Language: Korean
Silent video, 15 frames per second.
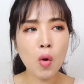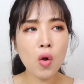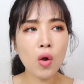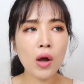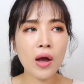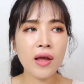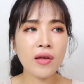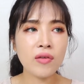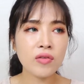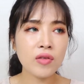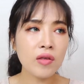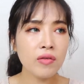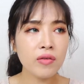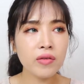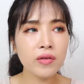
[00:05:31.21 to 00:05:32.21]
뭔가
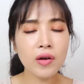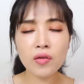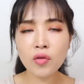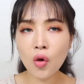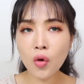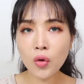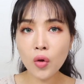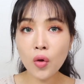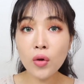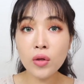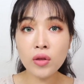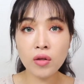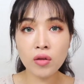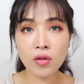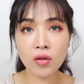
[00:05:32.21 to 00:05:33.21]
에센스랑
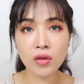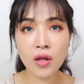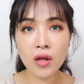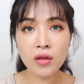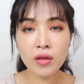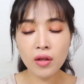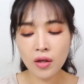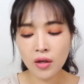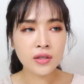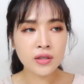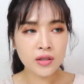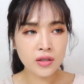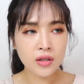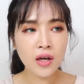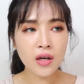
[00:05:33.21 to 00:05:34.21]
섞여있는 듯한
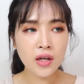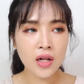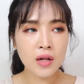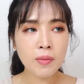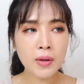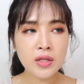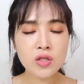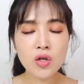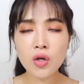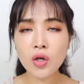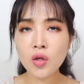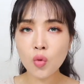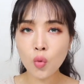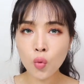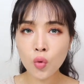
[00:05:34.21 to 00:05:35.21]
그냥
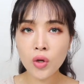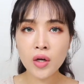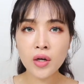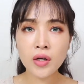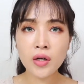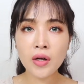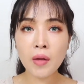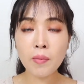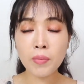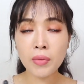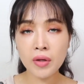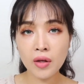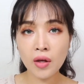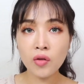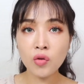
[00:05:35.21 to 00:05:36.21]
일반적인 오일에
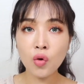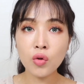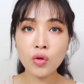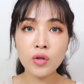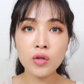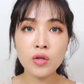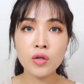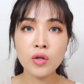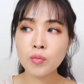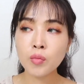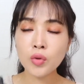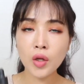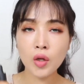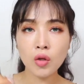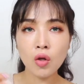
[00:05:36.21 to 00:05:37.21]
비해서는
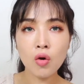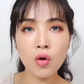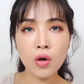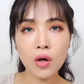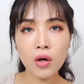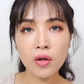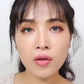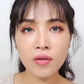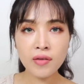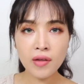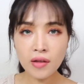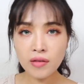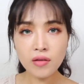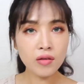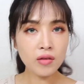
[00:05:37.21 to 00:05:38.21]
보다 더
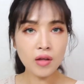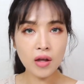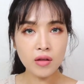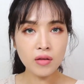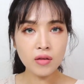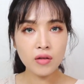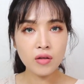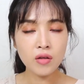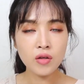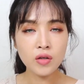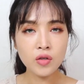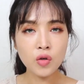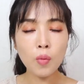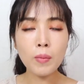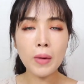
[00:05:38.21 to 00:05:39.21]
산뜻한
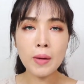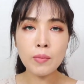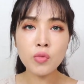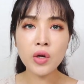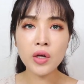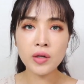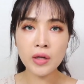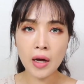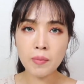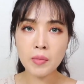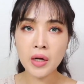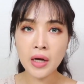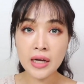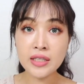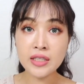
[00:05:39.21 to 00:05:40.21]
그런
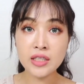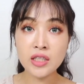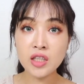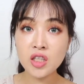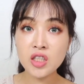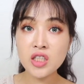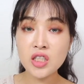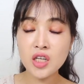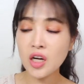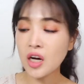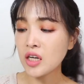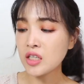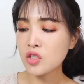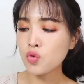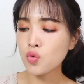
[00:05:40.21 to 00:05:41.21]
마무리감을 가지는 특징을
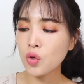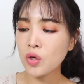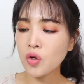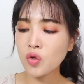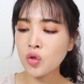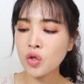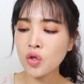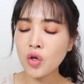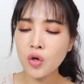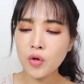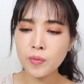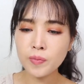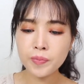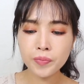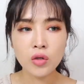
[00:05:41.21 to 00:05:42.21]
가지고
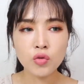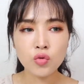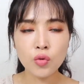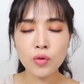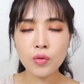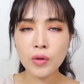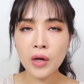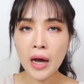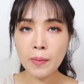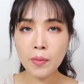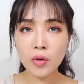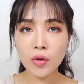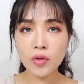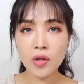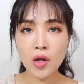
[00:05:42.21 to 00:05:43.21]
있거든요. 좀
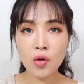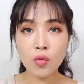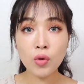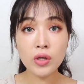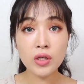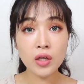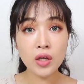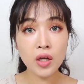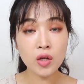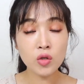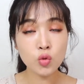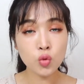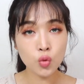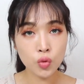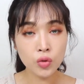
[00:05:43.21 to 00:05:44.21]
가볍게 사용하기에
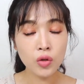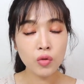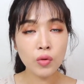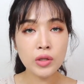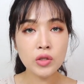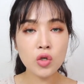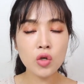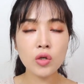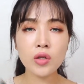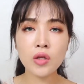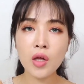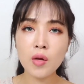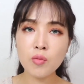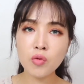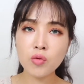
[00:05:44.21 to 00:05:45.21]
좋은
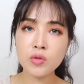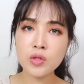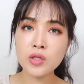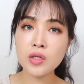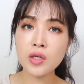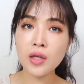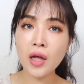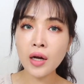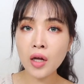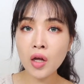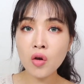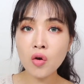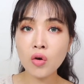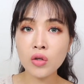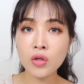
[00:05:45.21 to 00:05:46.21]
환절기템으로 진짜
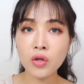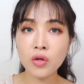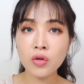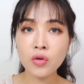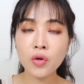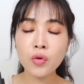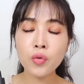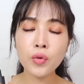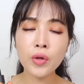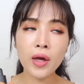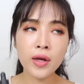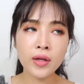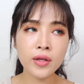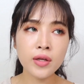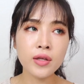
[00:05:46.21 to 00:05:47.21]
딱인 것 같아요. 그리고
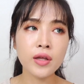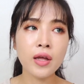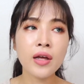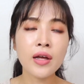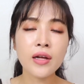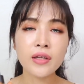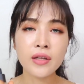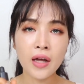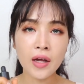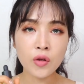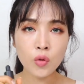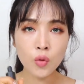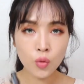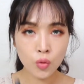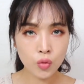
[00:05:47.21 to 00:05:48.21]
얘는
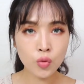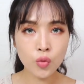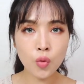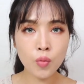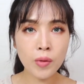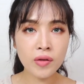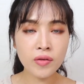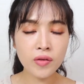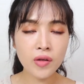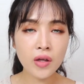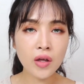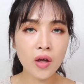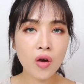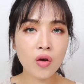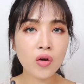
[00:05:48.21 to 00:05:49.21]
단독으로만
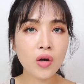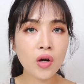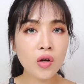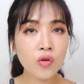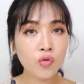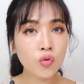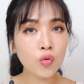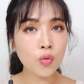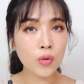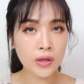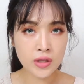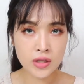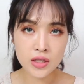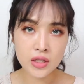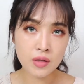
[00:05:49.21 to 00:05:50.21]
스킨케어를 할 수도
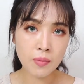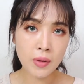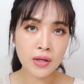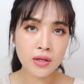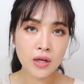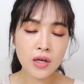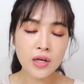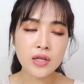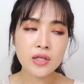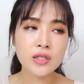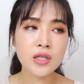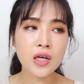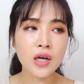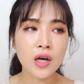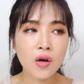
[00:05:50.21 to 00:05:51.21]
있지만
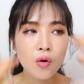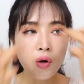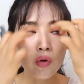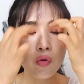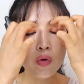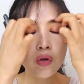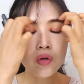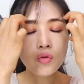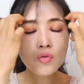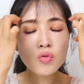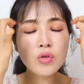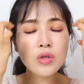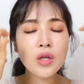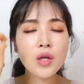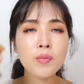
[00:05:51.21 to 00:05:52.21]
제가 활용하는
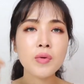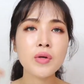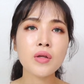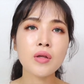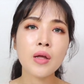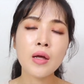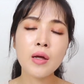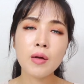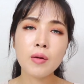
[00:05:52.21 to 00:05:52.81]
꿀팁은